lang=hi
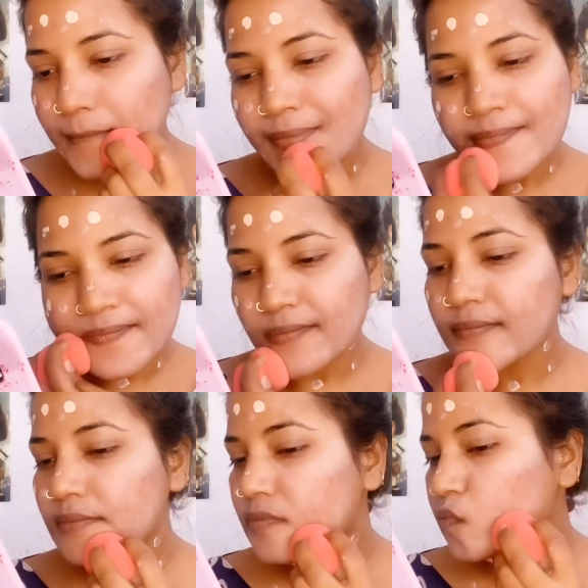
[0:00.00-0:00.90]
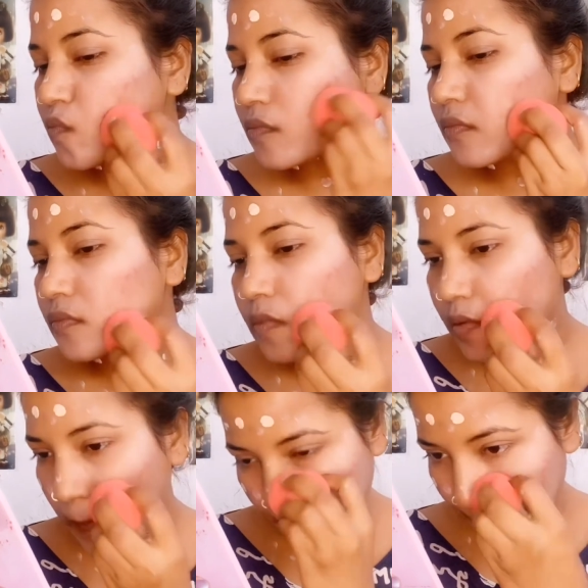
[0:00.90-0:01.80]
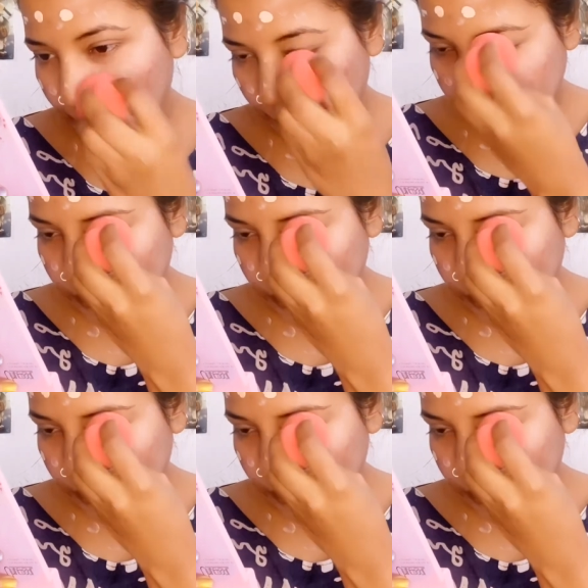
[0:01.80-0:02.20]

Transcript: तो जी यहाँ पे मैंने अपना बिल्कुल